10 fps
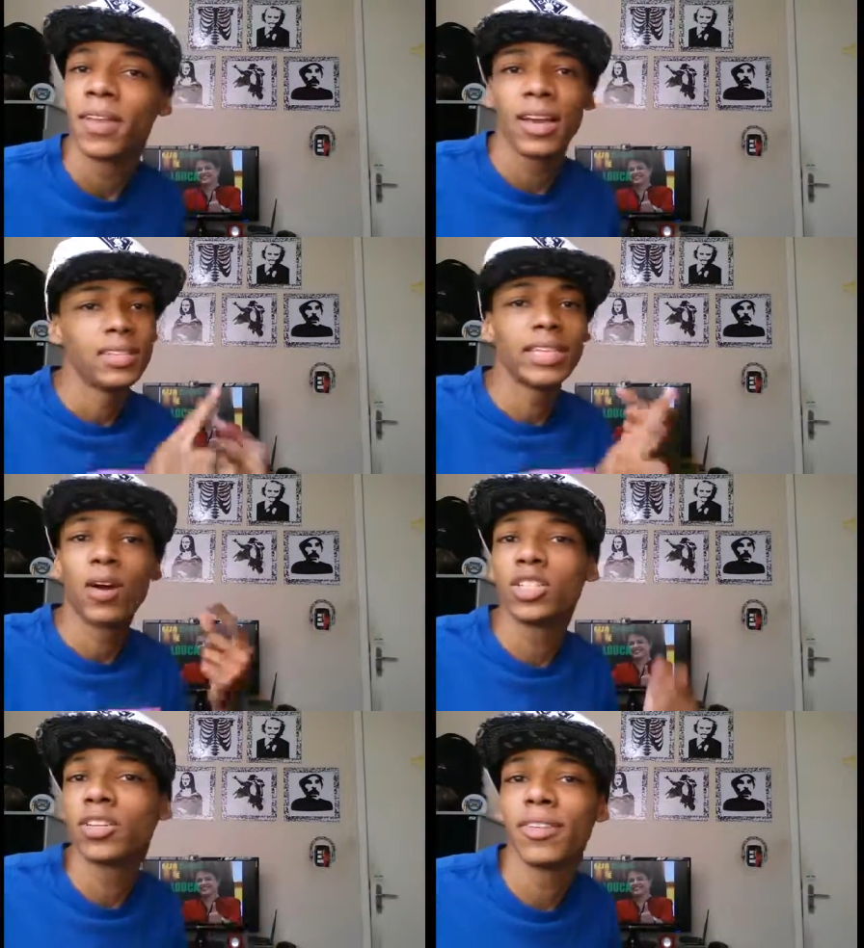
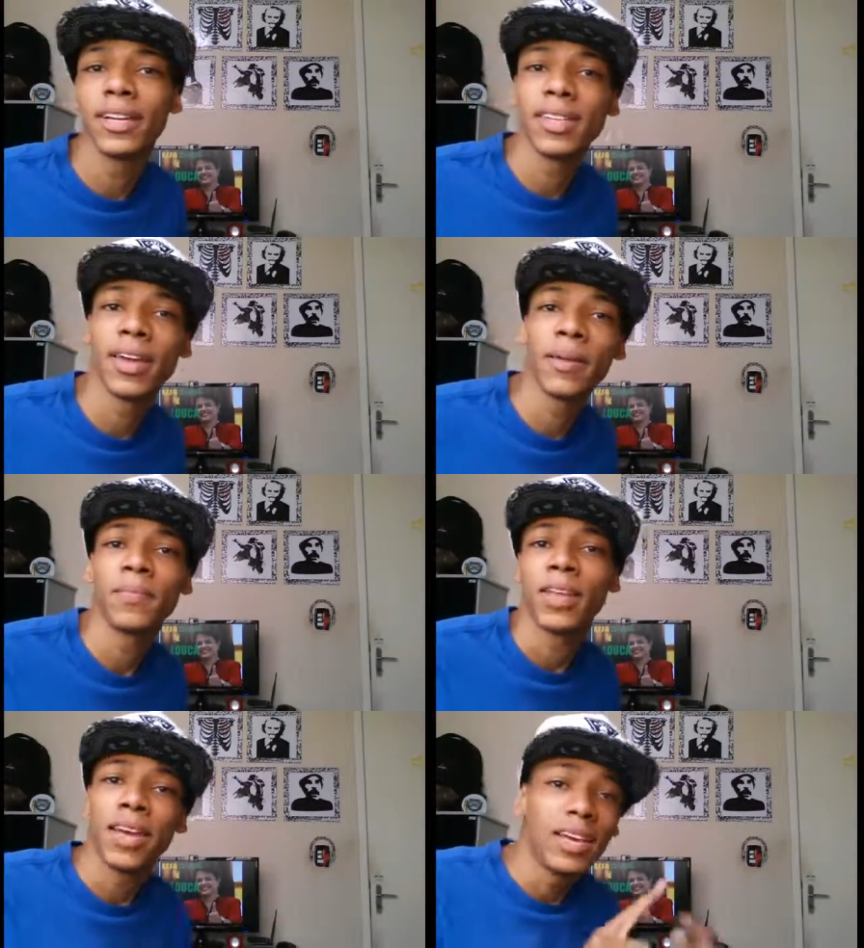Saúde não vai ter,
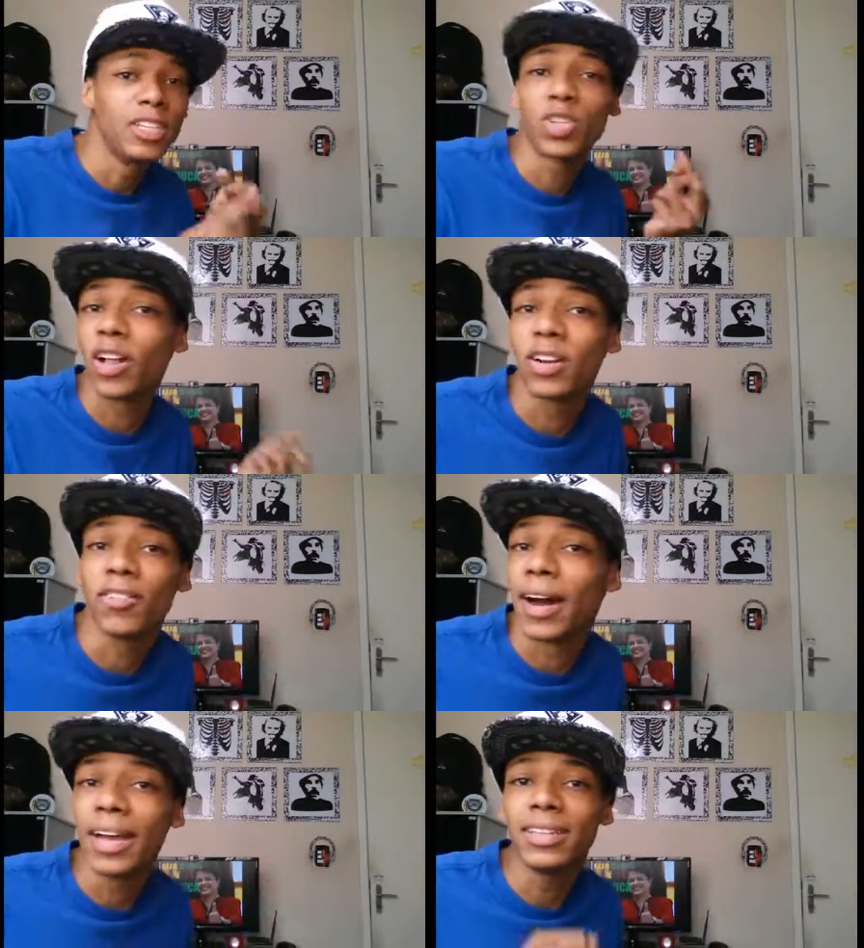escola não
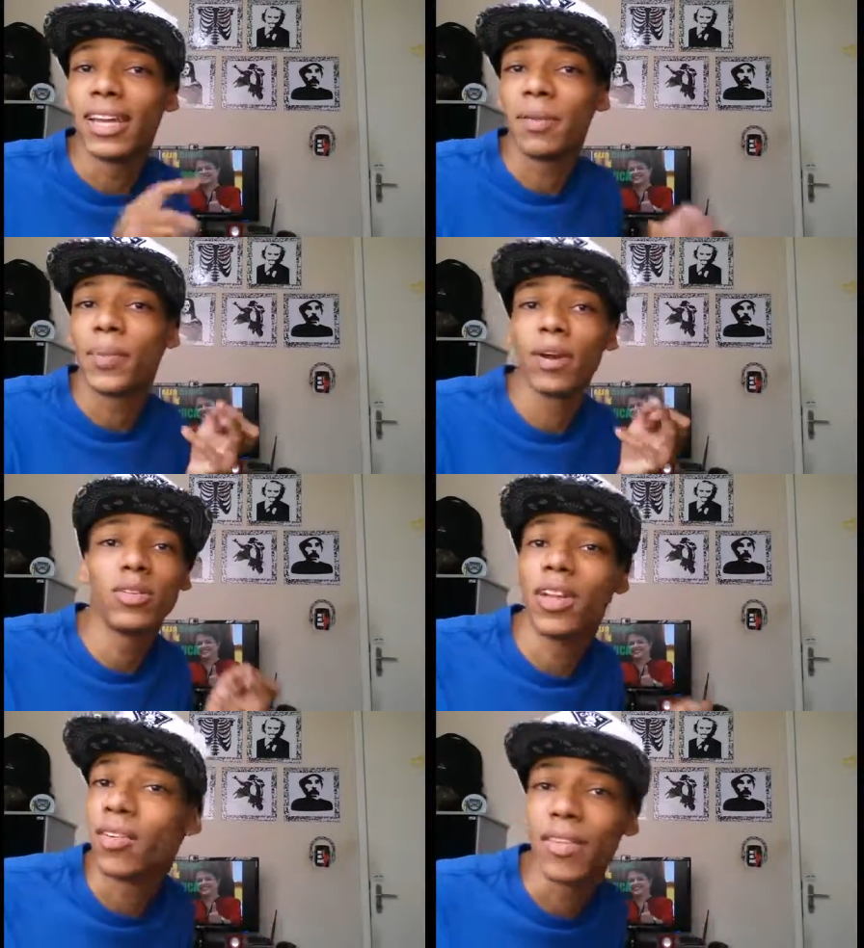vai ter, emprego
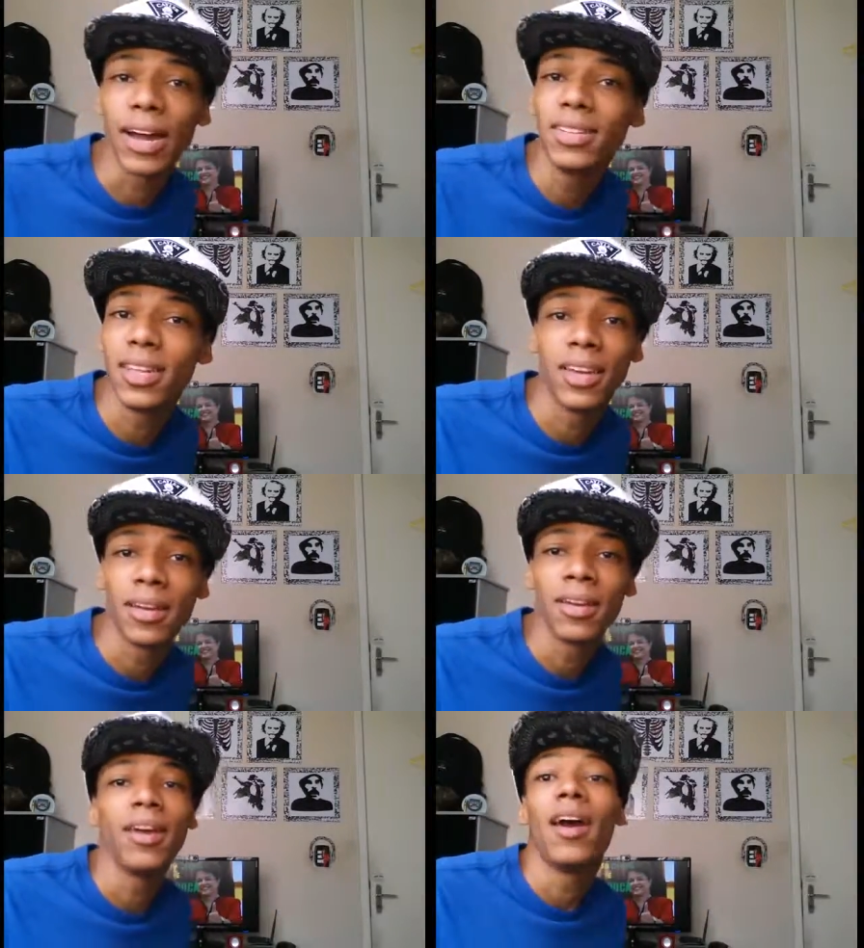não vai
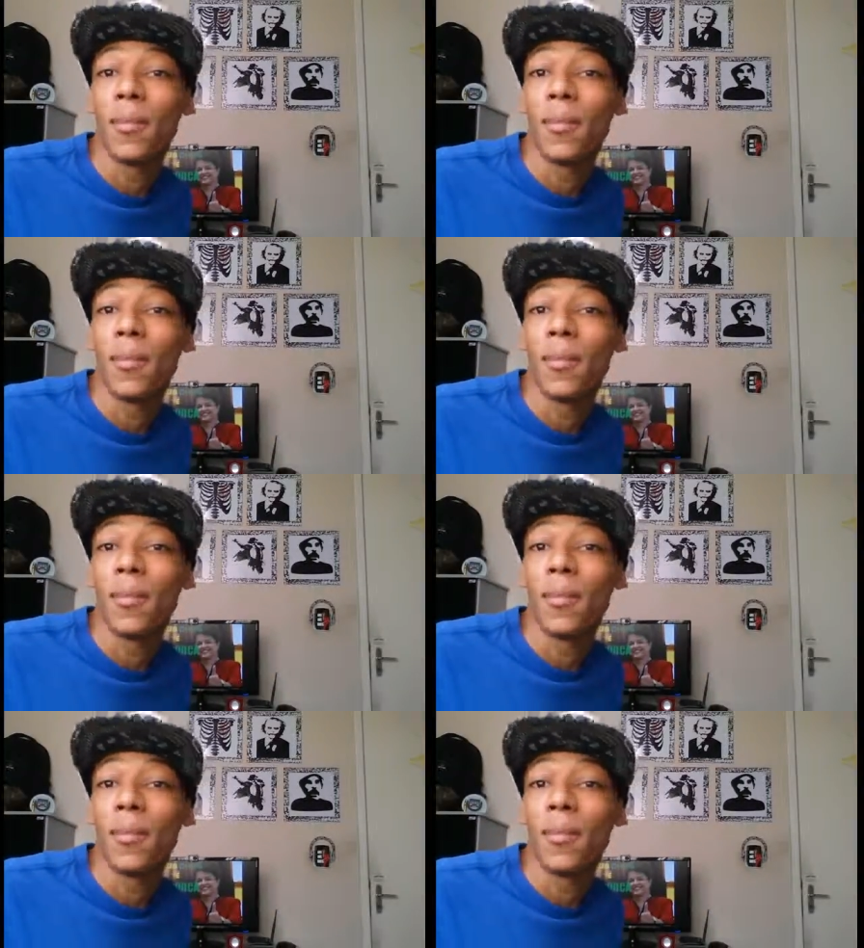ter.